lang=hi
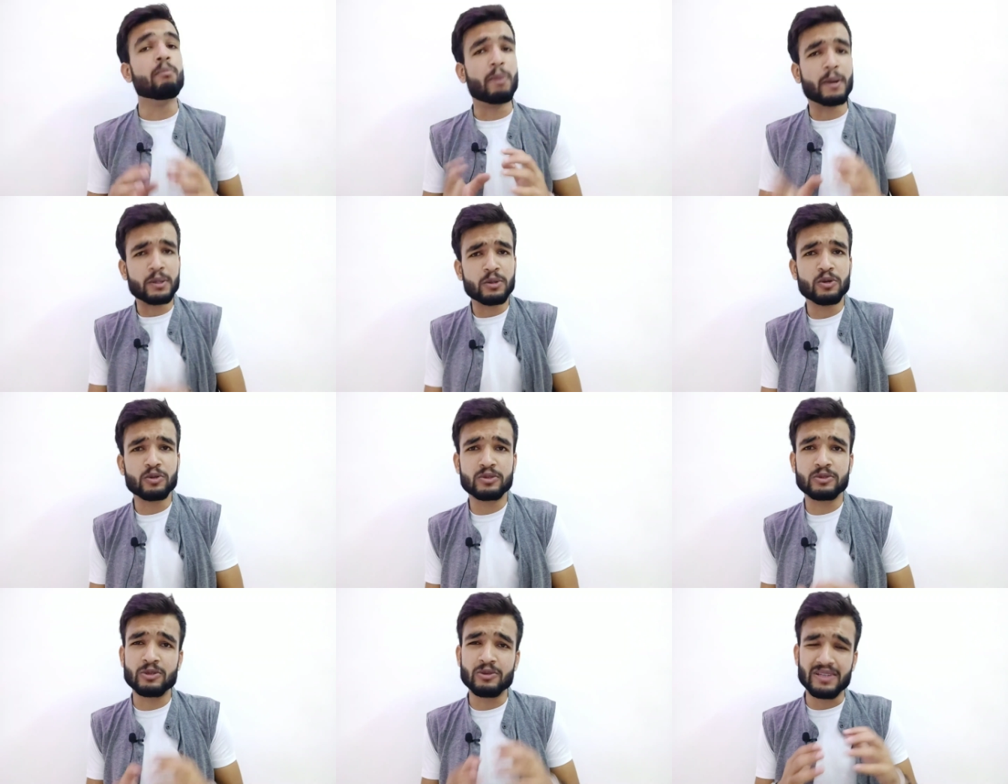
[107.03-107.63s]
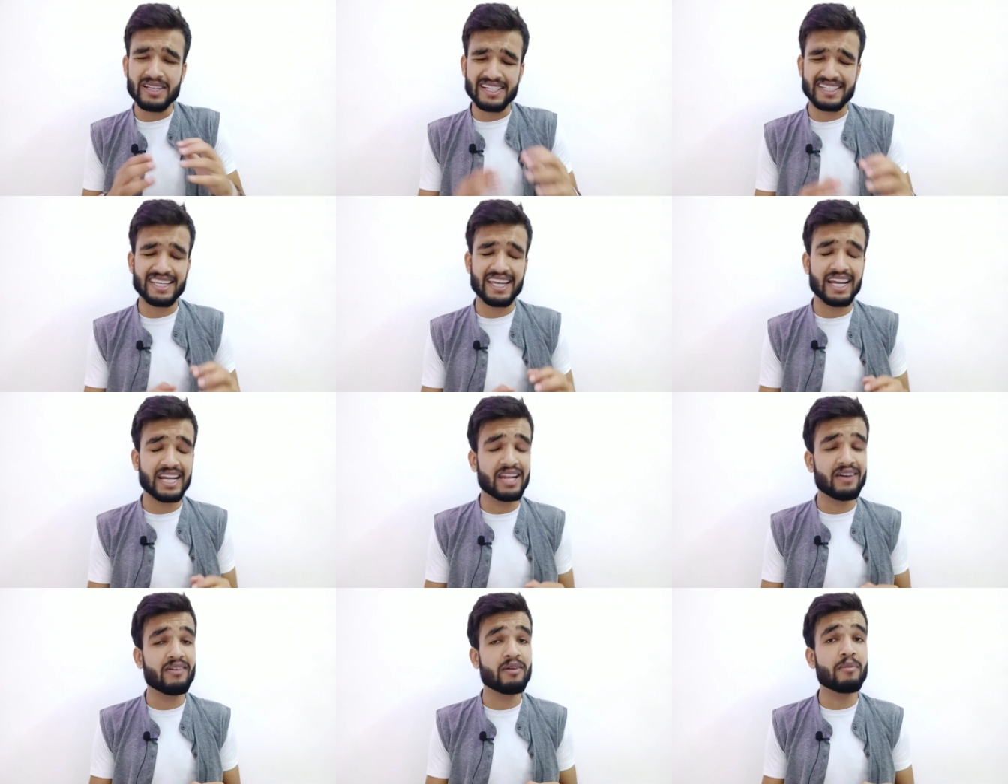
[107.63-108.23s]
और दोस्तों इसके
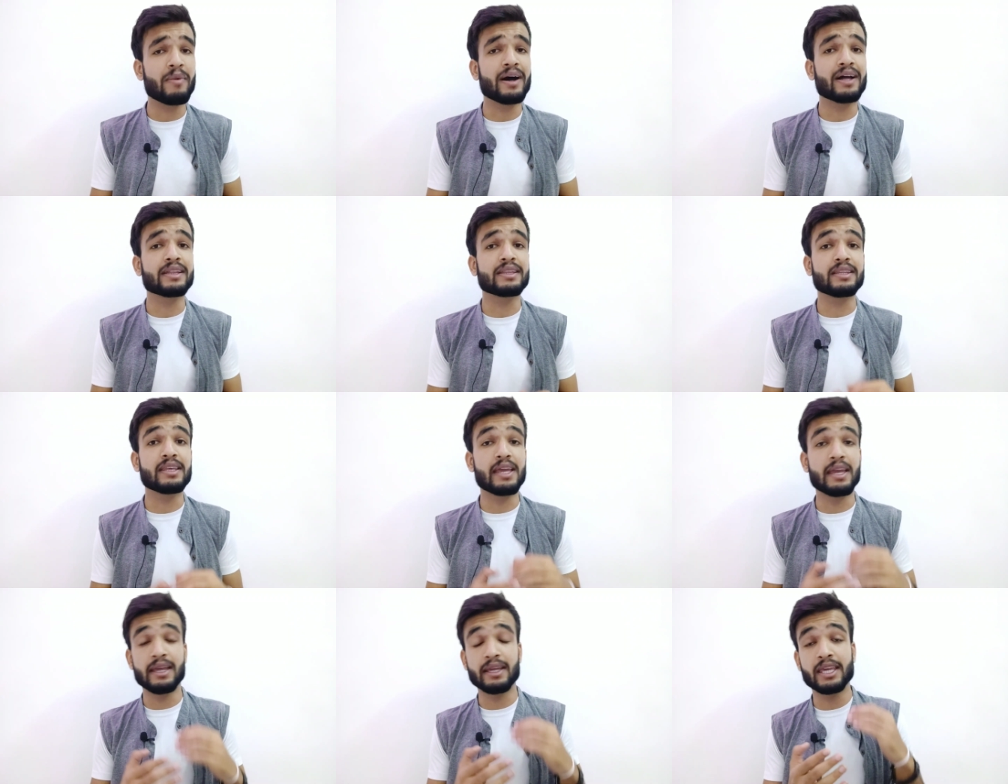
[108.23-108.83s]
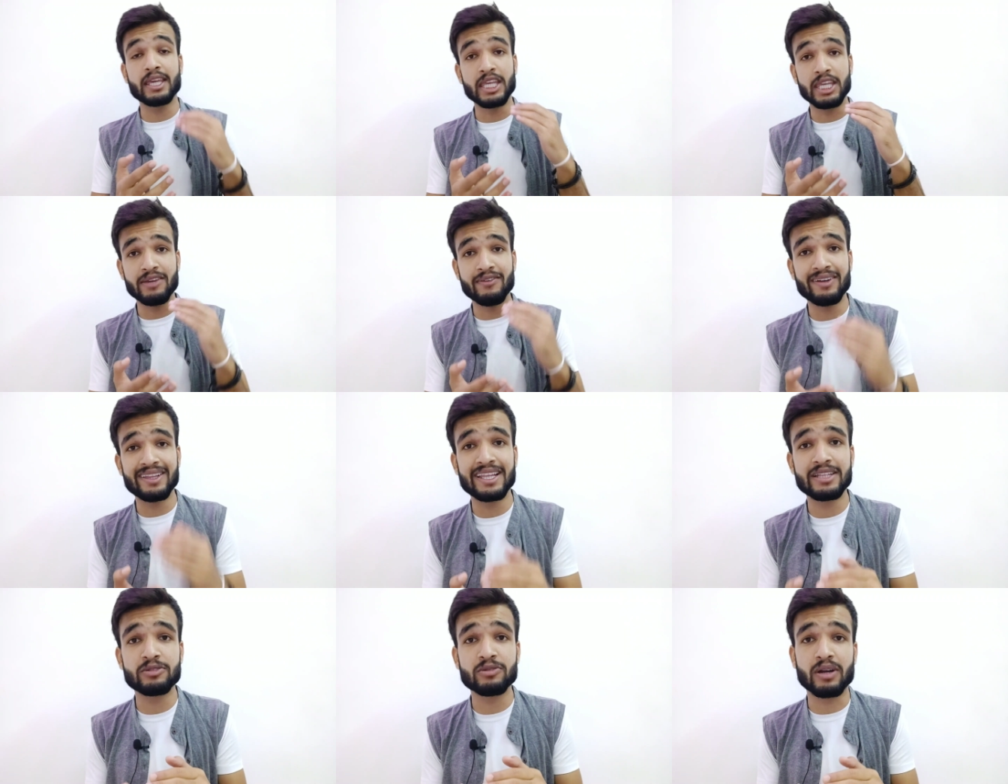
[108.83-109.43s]
अलावा बात ये है कि ये
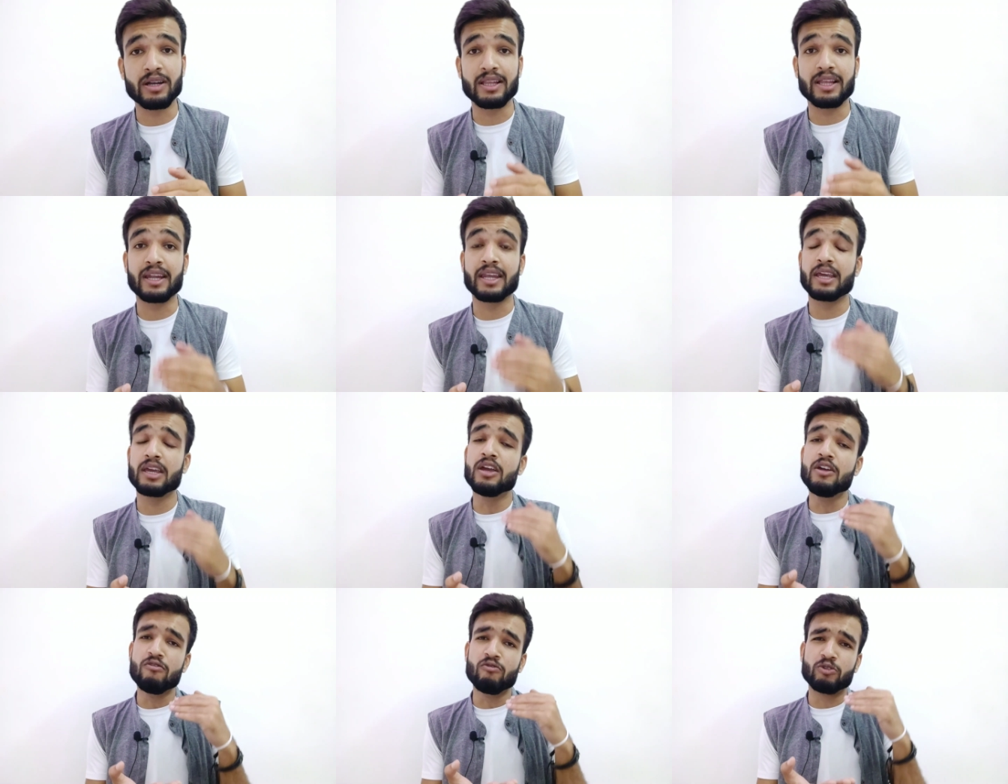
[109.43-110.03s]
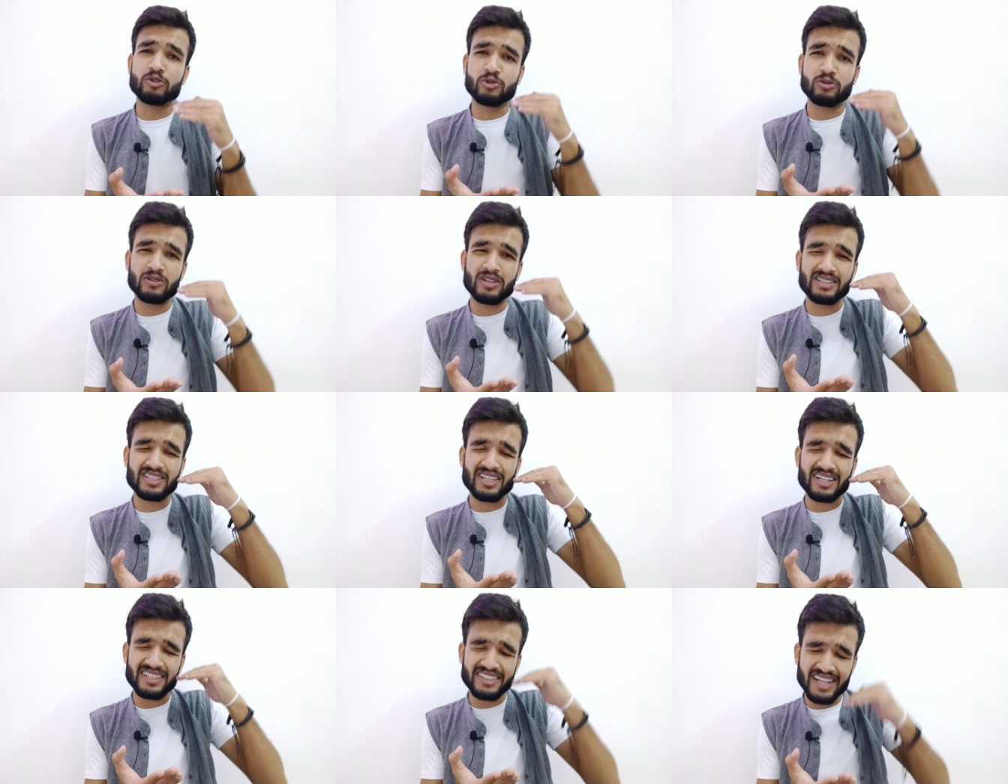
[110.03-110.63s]
वाला जो कलर है वो थोड़ा
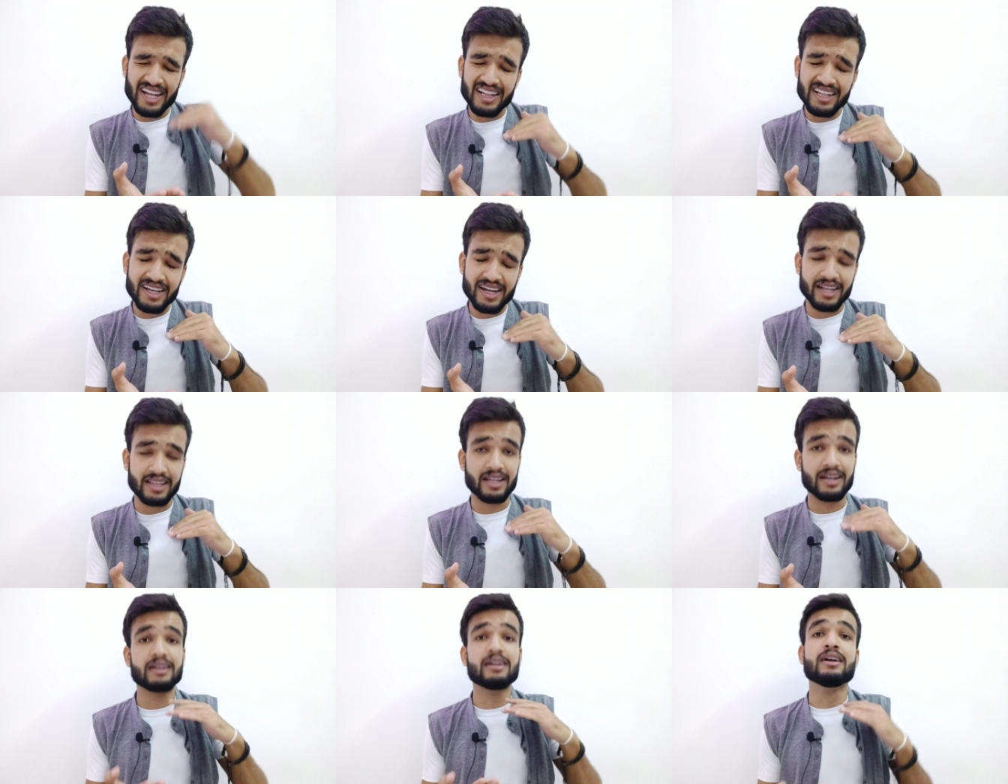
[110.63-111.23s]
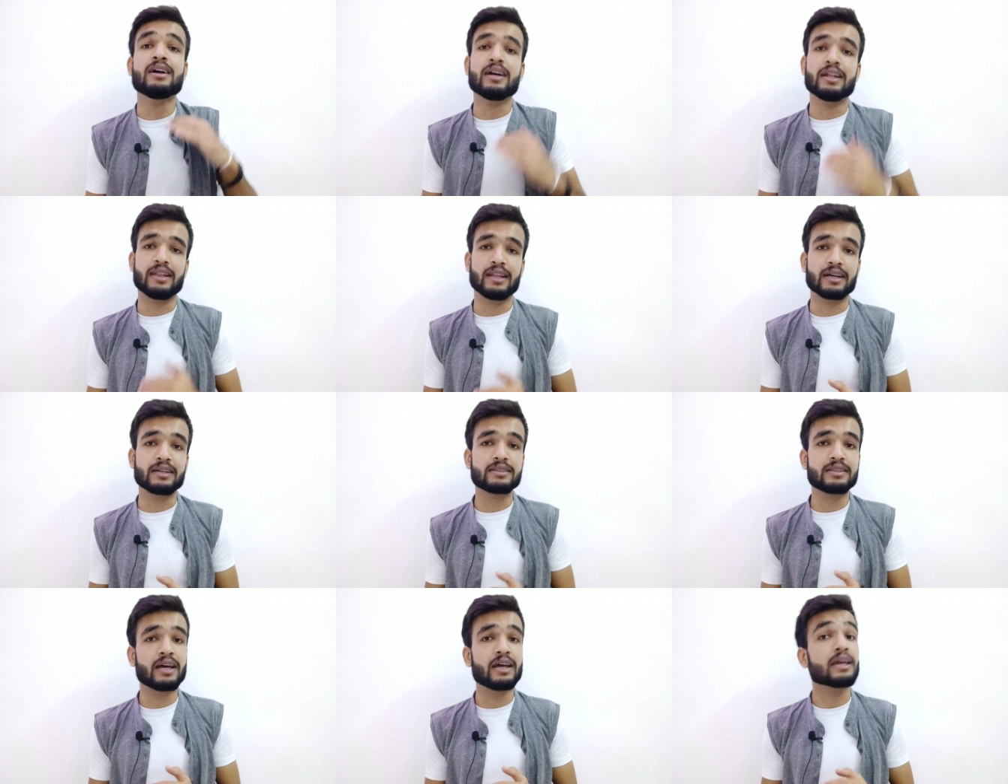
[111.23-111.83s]
सा डल कलर
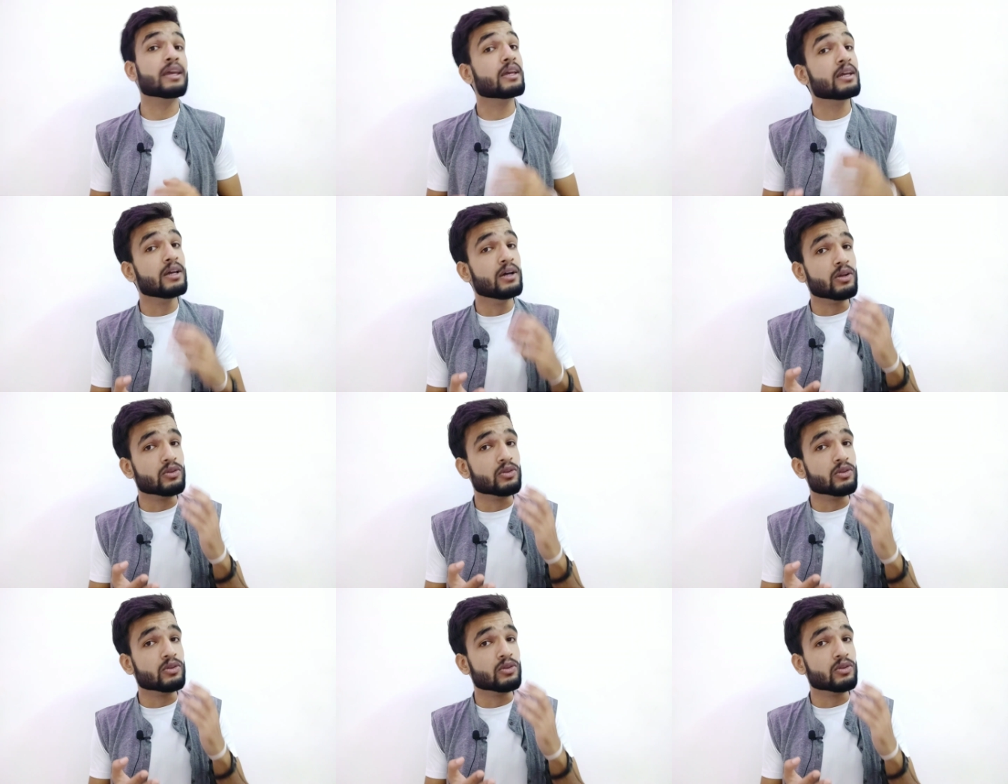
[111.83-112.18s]
लगता है